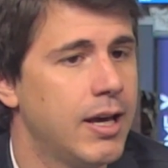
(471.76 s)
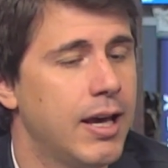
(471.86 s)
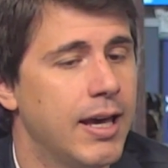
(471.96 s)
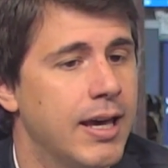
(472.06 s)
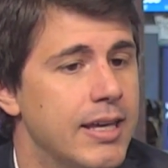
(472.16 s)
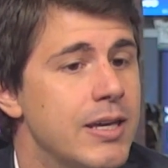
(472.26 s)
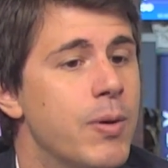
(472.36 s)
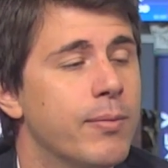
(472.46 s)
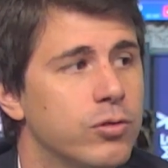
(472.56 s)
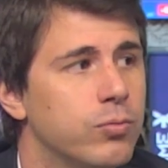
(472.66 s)
eh, y
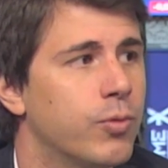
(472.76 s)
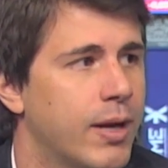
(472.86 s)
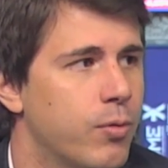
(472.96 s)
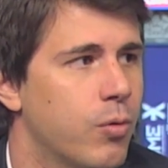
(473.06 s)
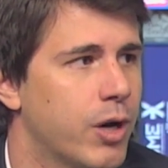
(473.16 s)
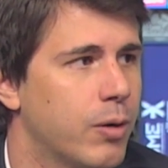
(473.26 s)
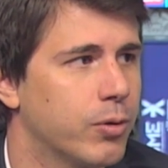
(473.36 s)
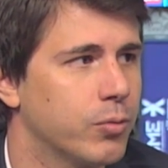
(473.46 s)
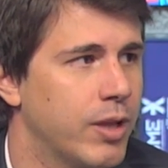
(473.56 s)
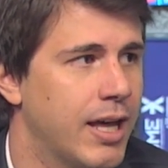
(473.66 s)
vemos una muy buena
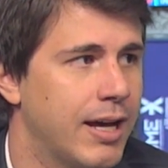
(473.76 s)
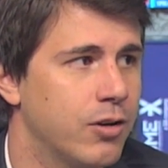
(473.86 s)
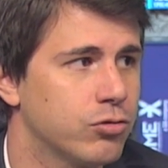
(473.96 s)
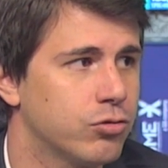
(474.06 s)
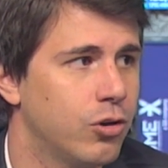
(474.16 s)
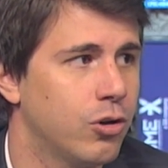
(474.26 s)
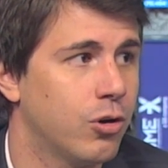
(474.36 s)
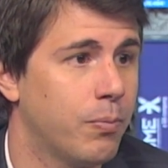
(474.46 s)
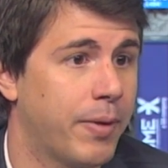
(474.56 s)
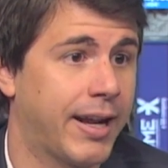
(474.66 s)
oportunidad, no
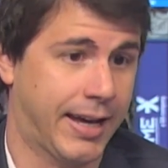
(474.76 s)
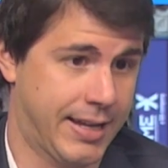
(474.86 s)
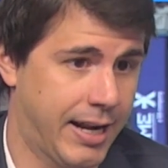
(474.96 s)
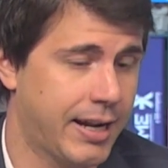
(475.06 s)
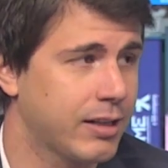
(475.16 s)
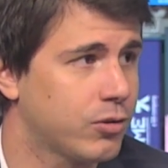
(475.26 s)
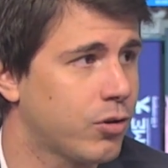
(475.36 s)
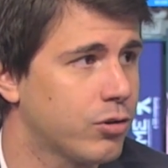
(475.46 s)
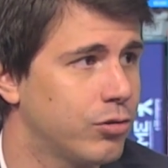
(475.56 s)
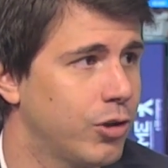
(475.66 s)
solo para generar
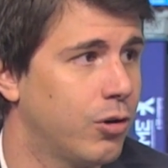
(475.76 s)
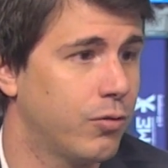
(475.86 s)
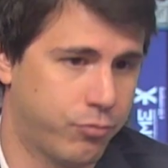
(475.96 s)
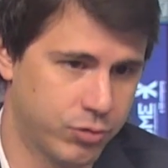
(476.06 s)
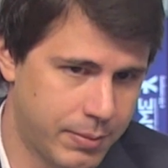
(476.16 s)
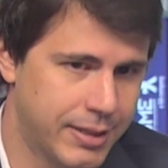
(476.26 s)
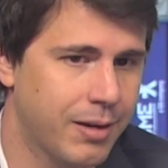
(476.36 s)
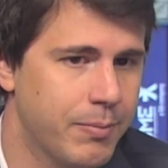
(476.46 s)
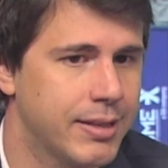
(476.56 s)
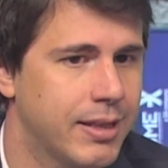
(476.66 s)
retorno, sino
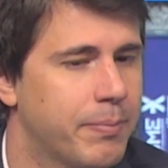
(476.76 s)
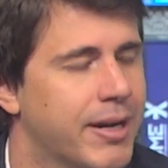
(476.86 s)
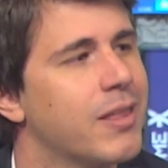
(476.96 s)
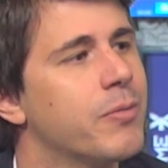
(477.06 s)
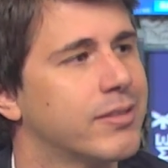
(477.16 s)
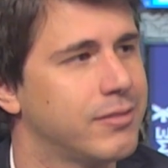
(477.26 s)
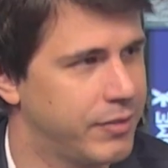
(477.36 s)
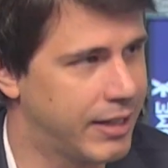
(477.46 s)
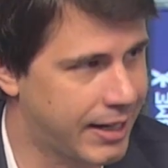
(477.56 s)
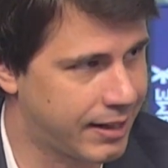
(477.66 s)
fundamentalmente para
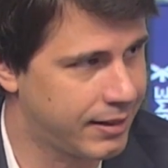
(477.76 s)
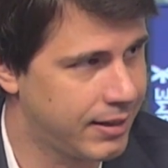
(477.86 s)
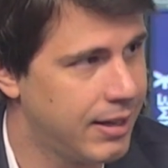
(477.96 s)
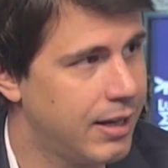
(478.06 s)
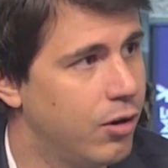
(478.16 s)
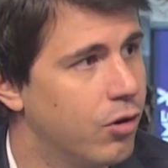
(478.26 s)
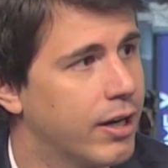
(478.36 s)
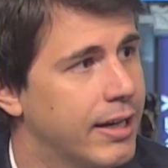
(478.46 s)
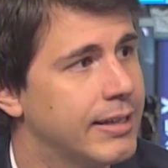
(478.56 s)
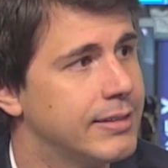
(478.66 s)
diversificar lo
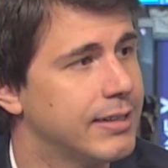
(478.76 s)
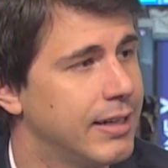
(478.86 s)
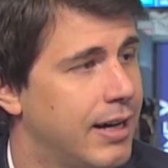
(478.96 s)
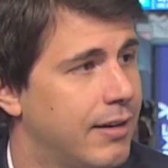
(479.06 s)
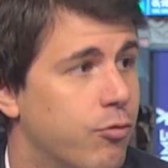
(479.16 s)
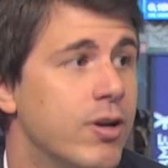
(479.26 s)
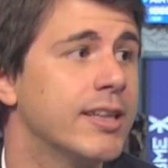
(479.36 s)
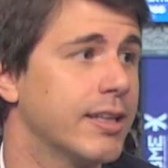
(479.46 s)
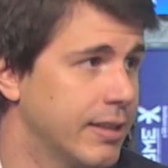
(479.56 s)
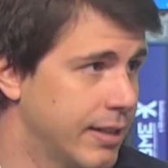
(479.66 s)
que es la
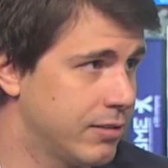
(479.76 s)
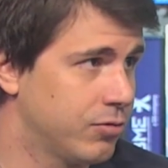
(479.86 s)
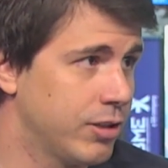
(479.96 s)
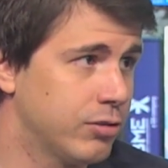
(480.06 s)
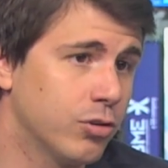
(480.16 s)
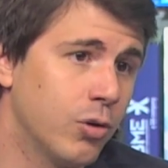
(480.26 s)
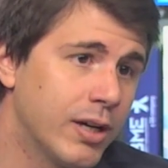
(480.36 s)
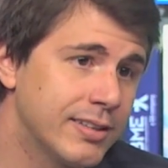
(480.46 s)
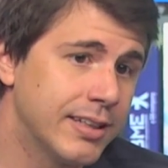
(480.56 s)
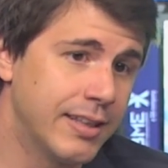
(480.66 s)
fuente de ingreso y eso lo
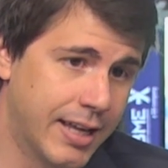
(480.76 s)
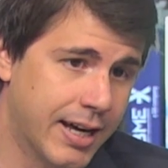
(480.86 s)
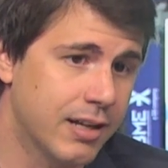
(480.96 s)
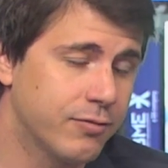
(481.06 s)
hace de cara a